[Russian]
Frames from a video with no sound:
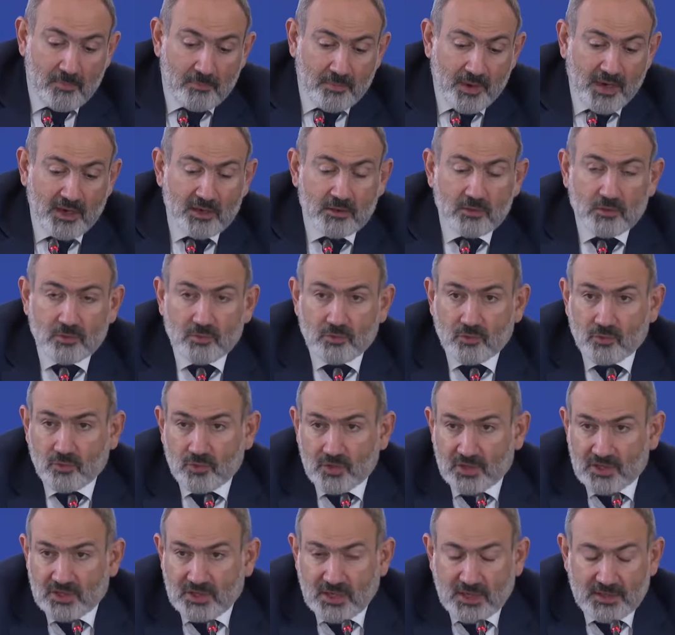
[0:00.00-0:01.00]
Поэтому,
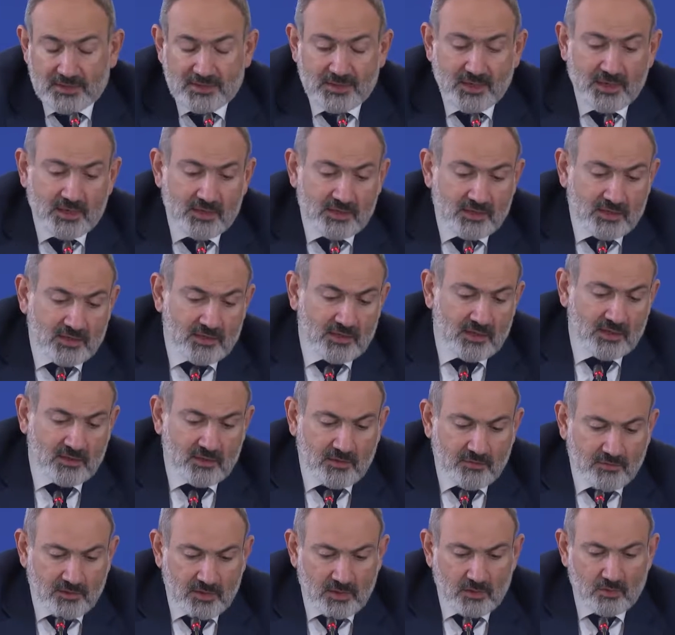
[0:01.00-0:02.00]
исходя из
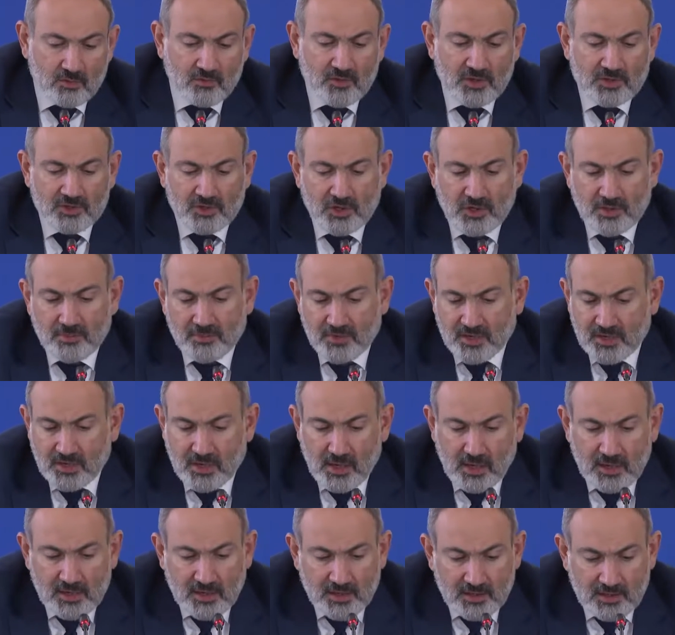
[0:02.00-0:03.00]
этого, уважаемые
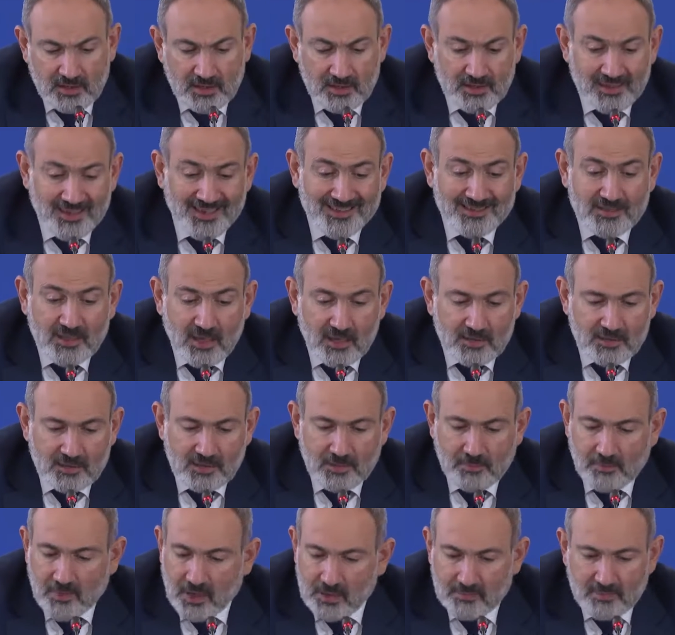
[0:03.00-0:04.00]
коллеги, на
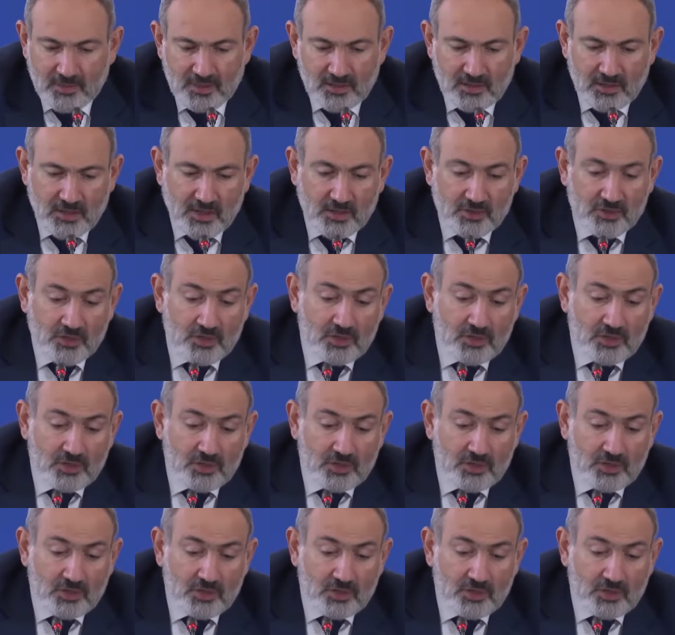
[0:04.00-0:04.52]
данный момент я